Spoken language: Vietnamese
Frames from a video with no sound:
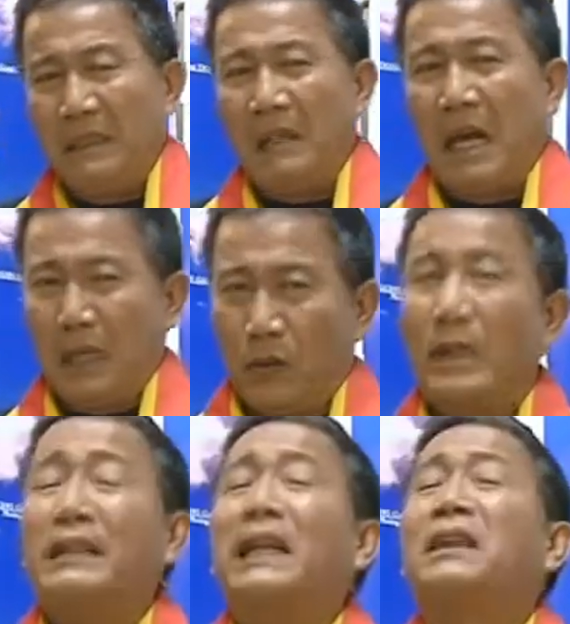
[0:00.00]
à, tôi
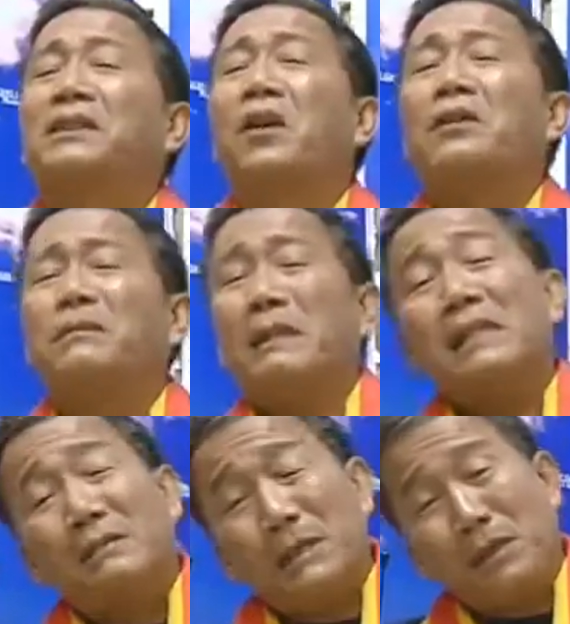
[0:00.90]
đang nghĩ lần chót nó lấy
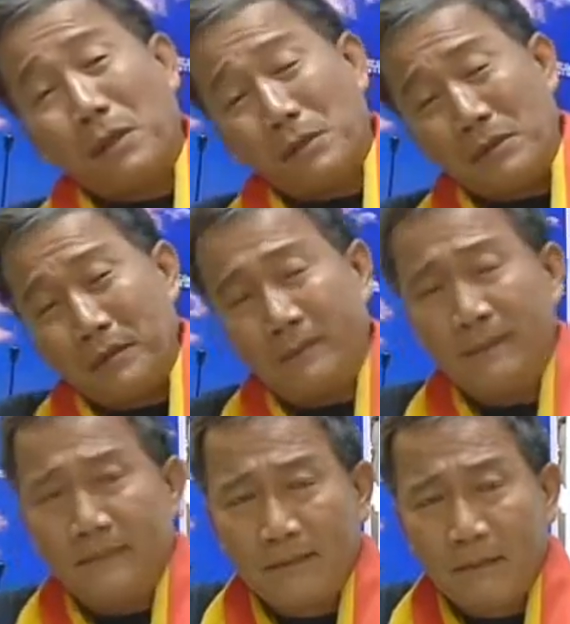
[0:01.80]
miếng gỗ
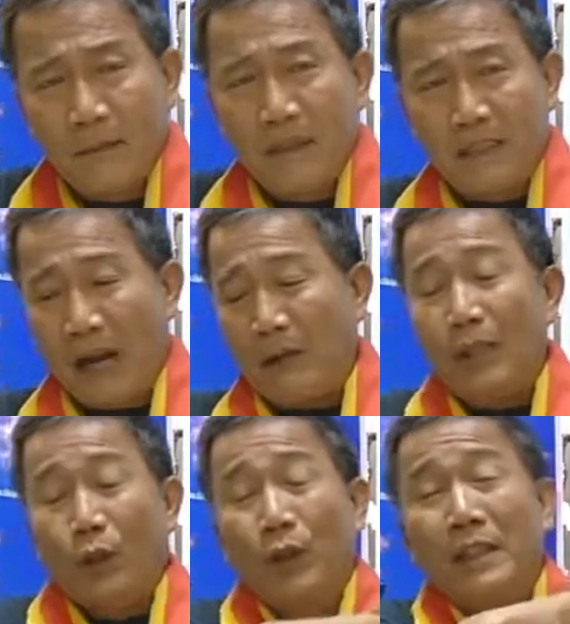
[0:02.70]
sau khi
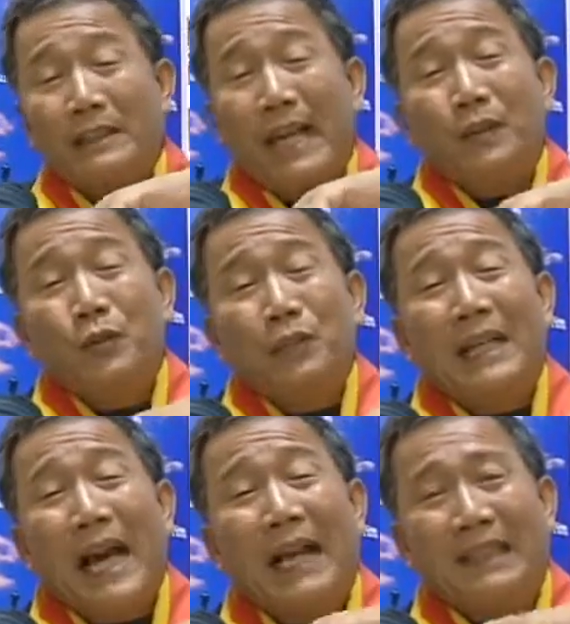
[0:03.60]
vụi đi tắt đứa thuốc thứ
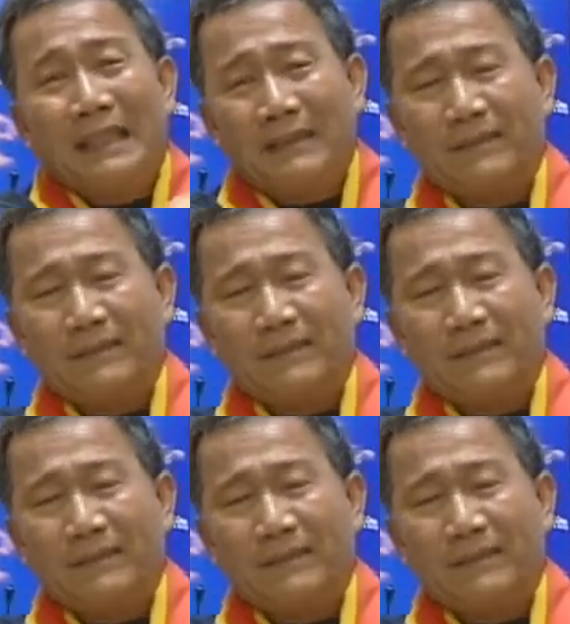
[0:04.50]
hai rồi đó